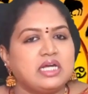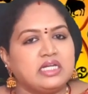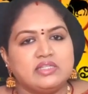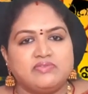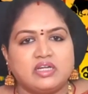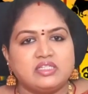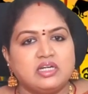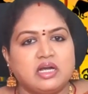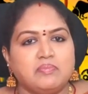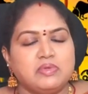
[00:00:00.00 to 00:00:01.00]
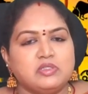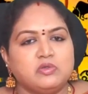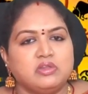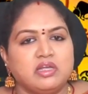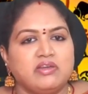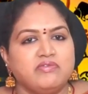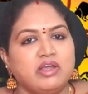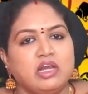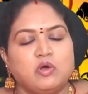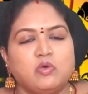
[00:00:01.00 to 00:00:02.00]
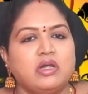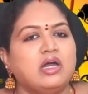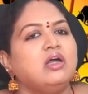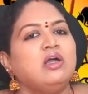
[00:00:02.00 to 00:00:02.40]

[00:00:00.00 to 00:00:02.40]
సాటిస్ఫాక్షన్ కనిపిస్తుంది వీళ్ళకున్న